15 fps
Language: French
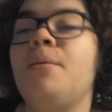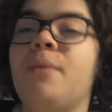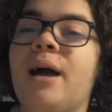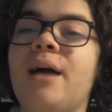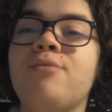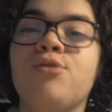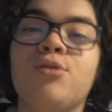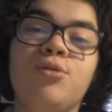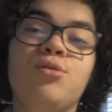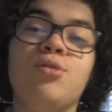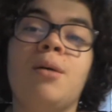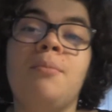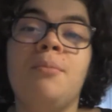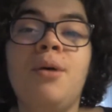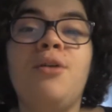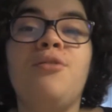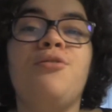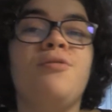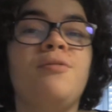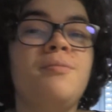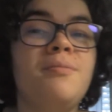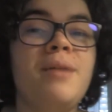Bref, que tu sois
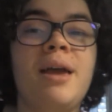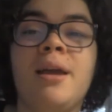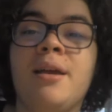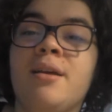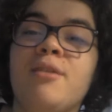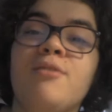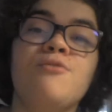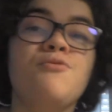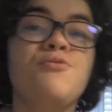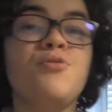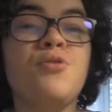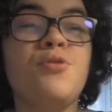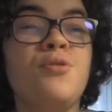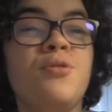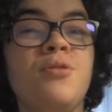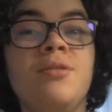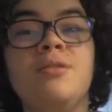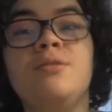meuf, mec, vieux,